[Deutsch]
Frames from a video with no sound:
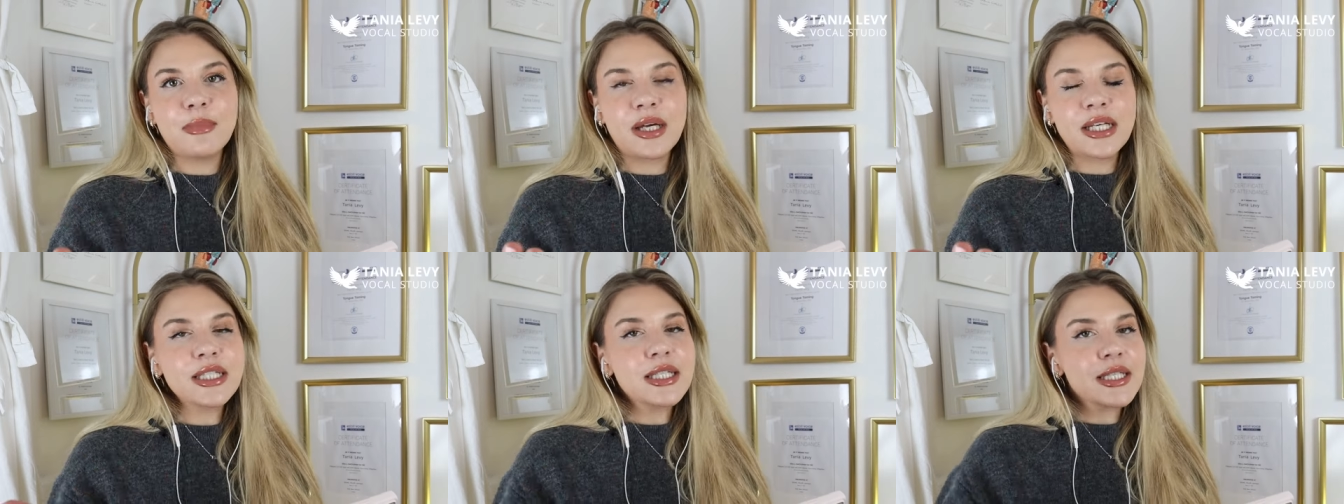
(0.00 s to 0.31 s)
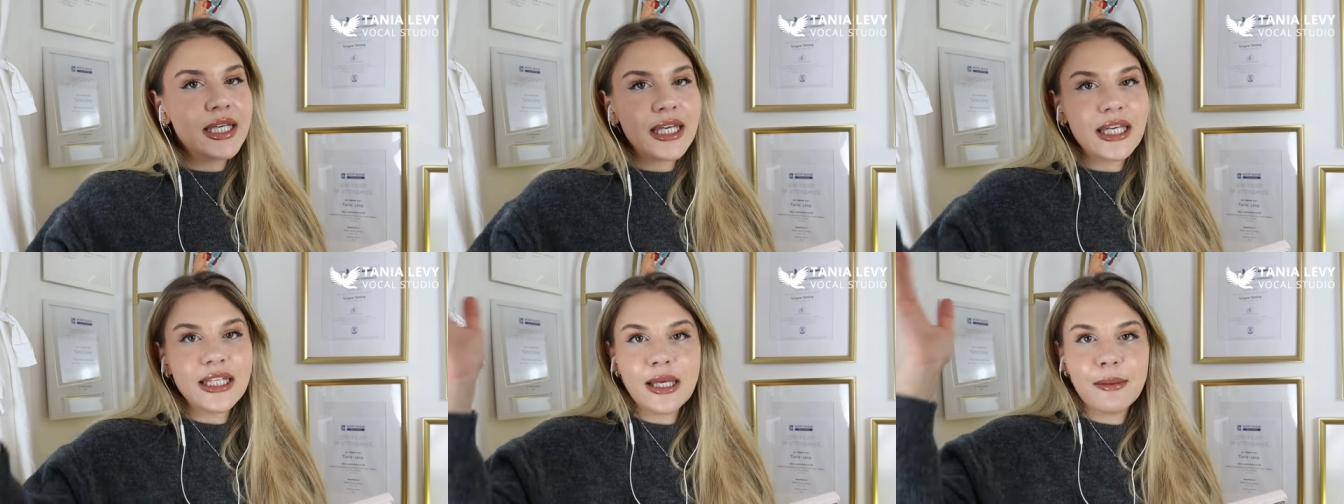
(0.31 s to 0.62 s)
Manche
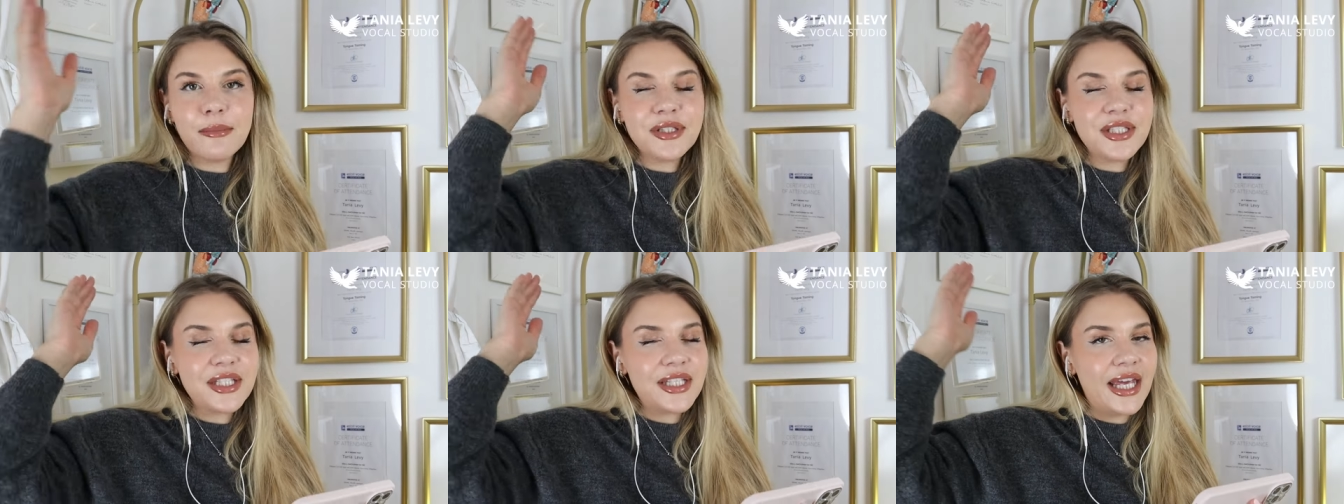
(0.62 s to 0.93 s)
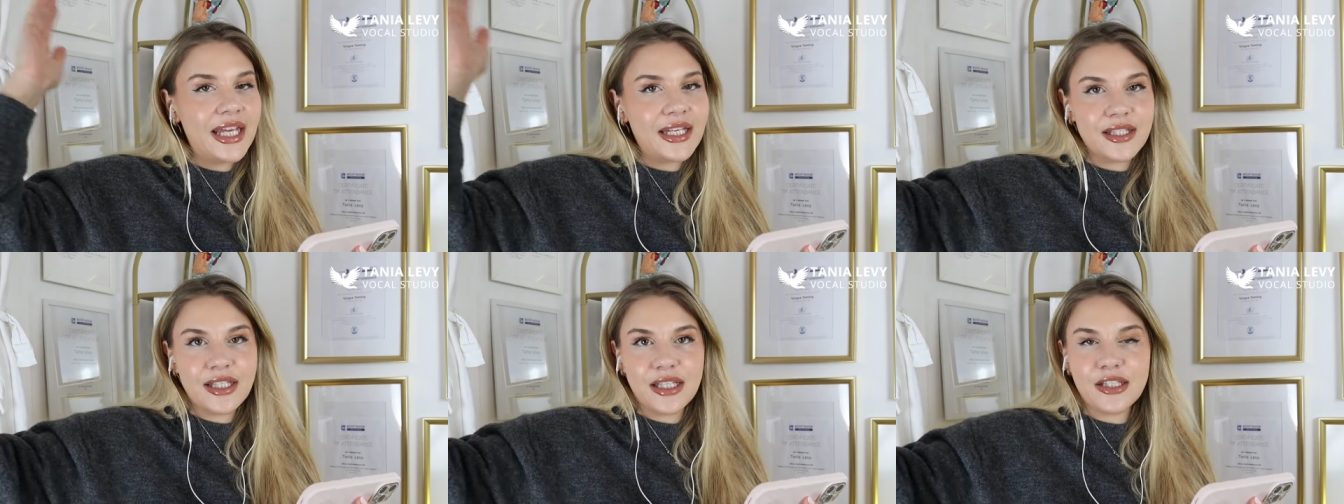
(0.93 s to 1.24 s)
gehen ja mit den
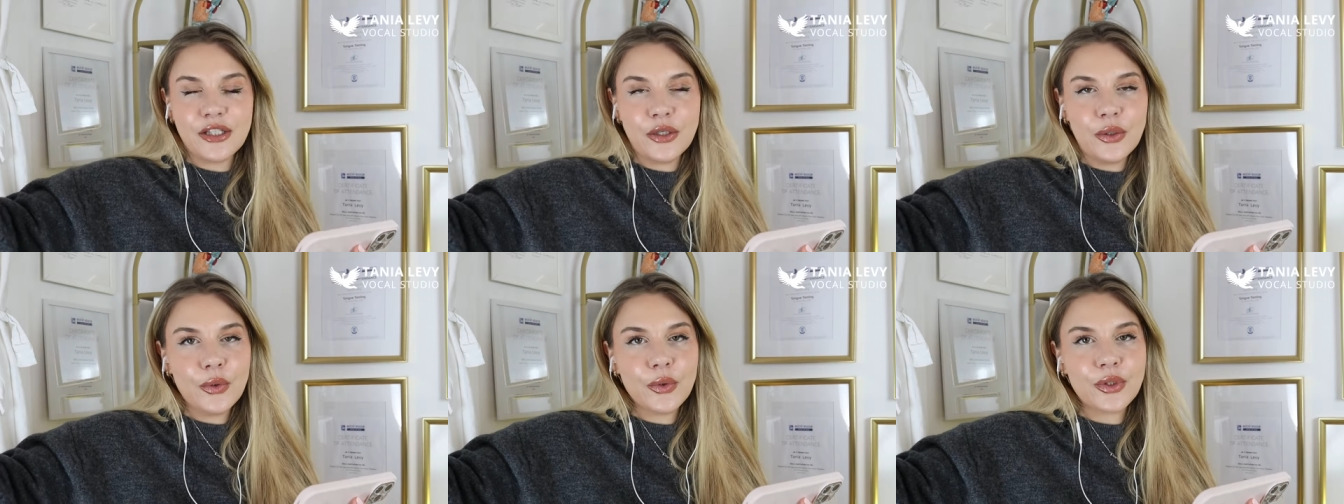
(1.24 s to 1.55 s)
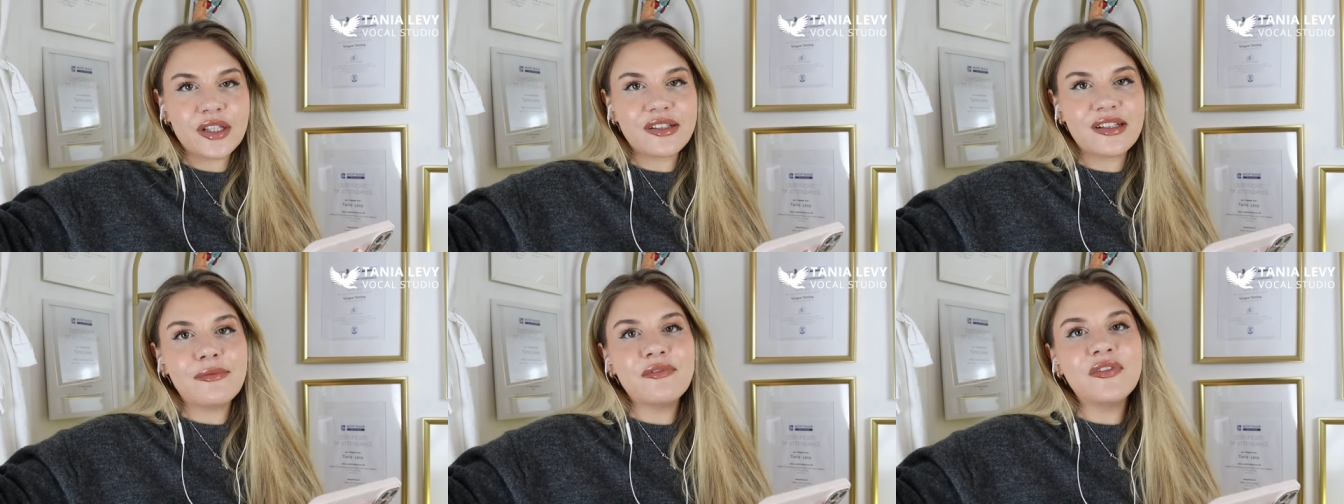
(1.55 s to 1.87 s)
Händen in die Höhe.
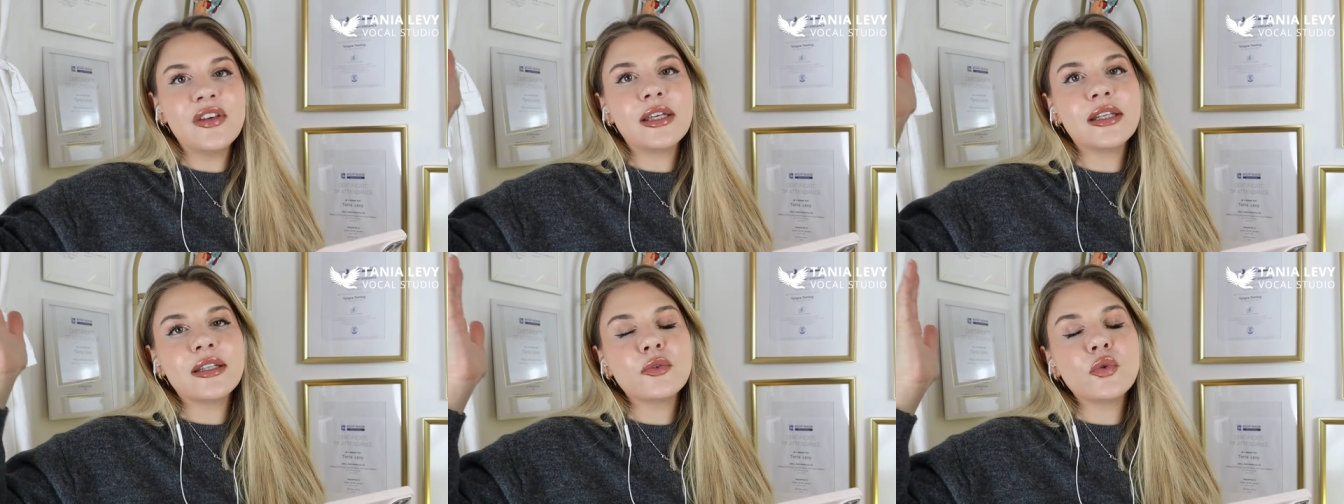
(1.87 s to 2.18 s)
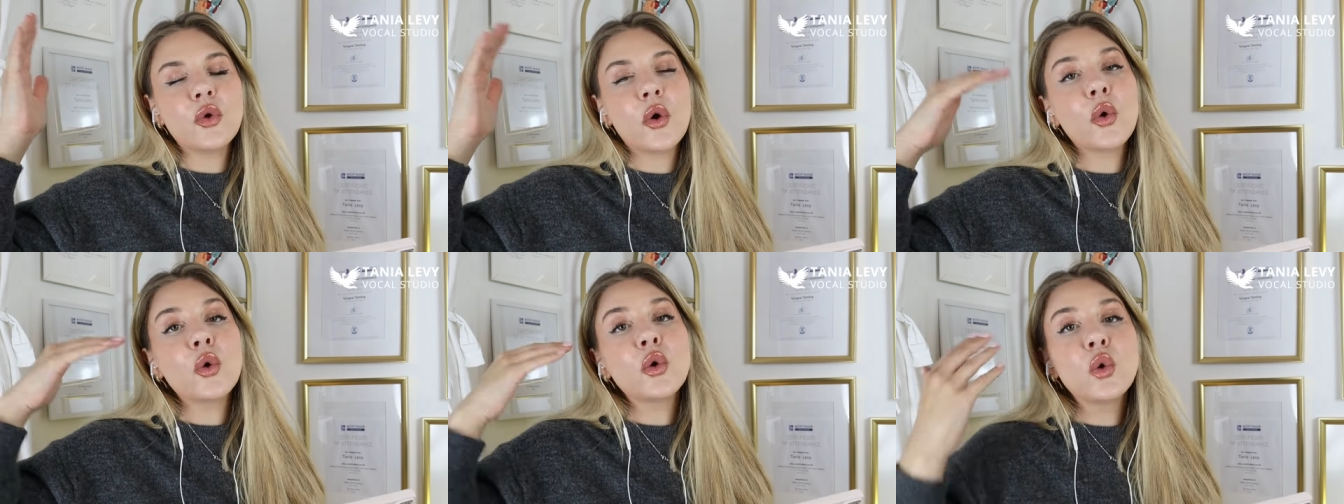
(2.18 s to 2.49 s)
Das nennen wir
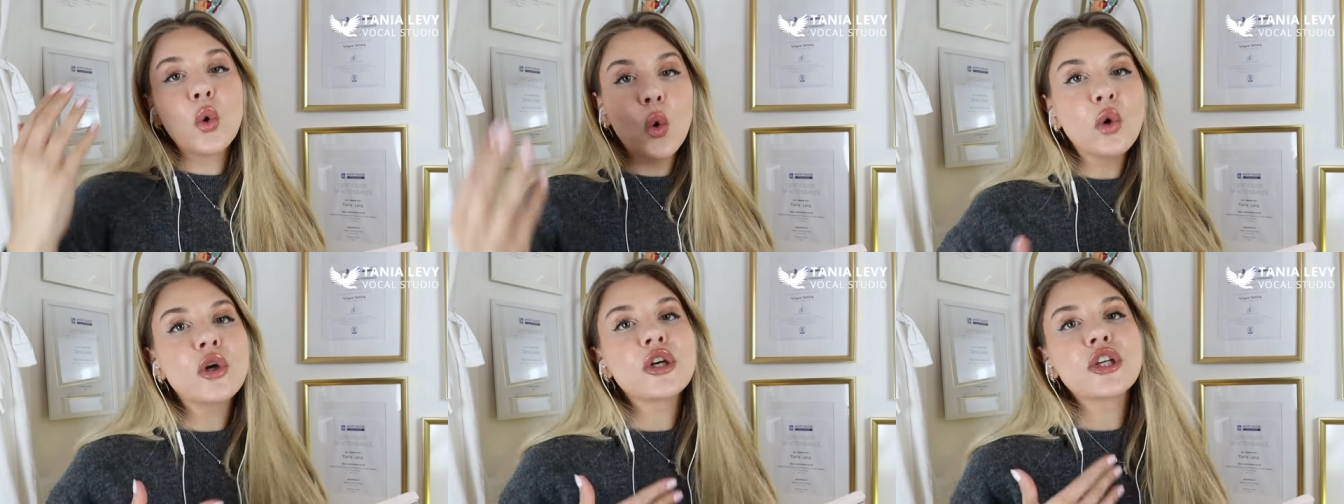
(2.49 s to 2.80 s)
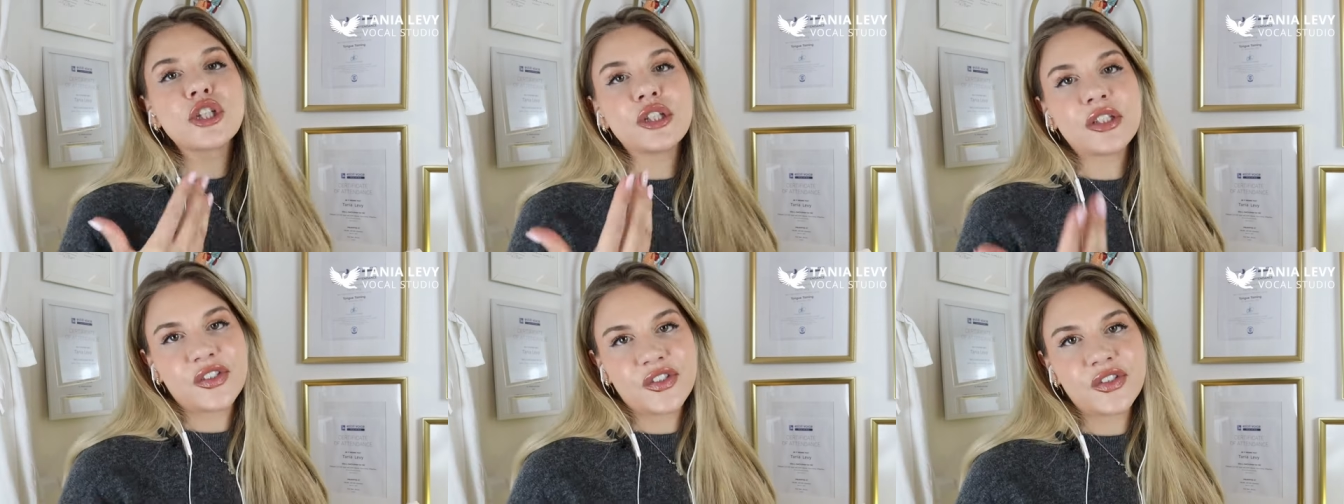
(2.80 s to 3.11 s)

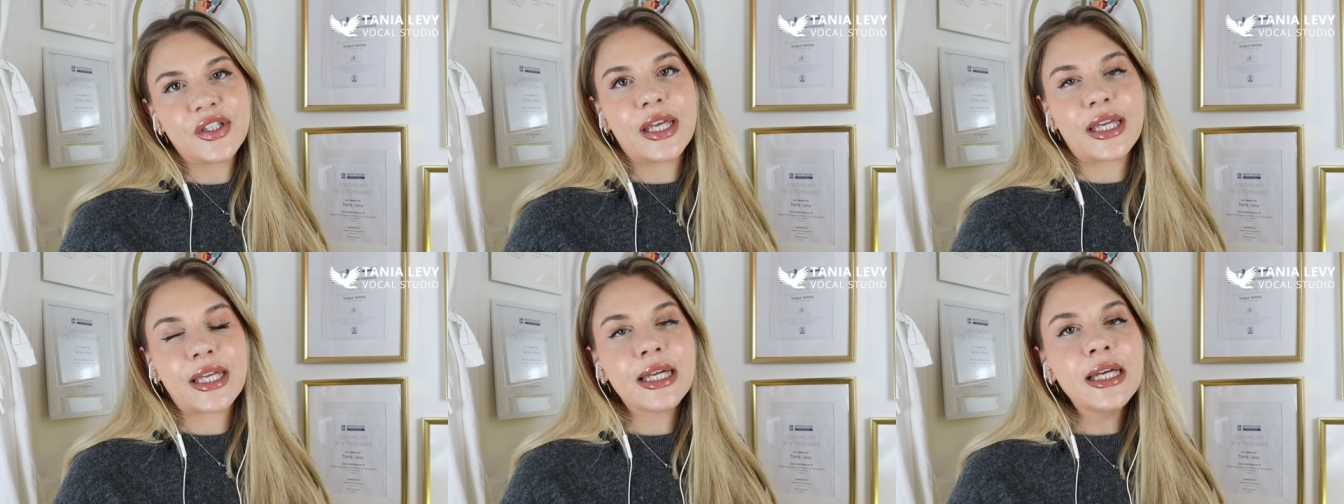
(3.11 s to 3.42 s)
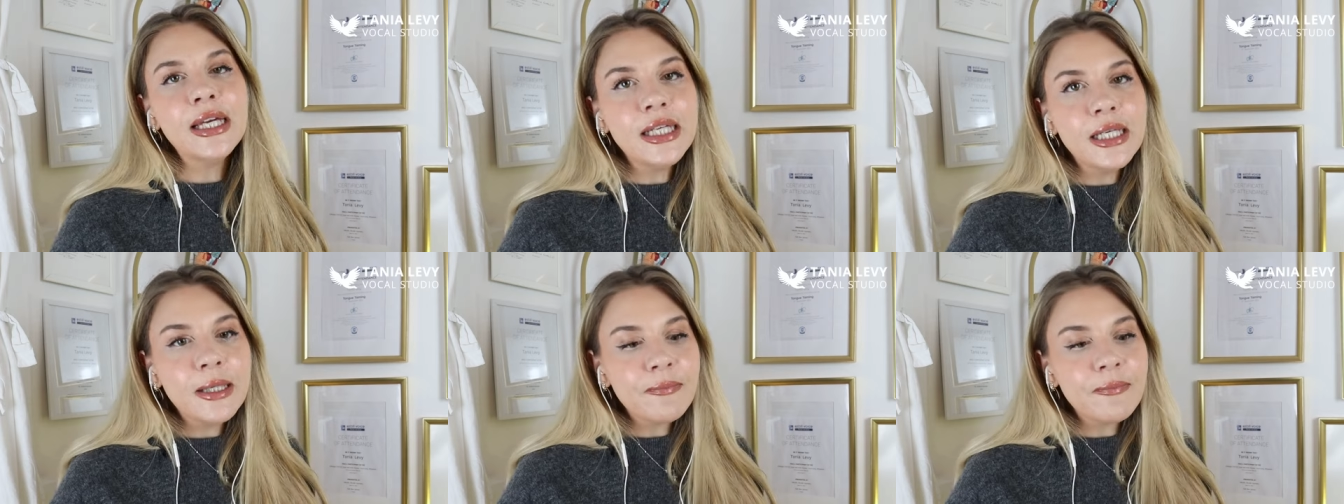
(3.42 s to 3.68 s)
neurologisches Singen.